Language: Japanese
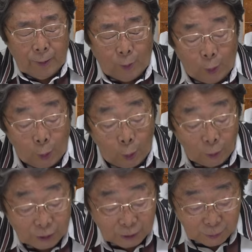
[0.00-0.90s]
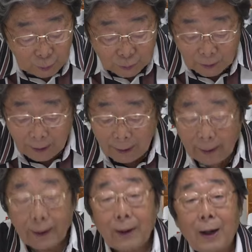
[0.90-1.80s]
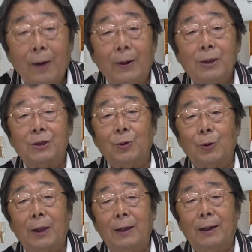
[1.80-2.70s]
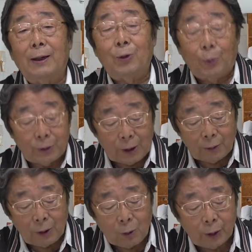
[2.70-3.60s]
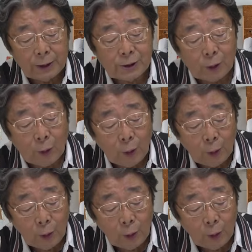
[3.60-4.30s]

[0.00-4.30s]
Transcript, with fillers: ものすごくね、かわいそうだなと思ったのがこれですよ。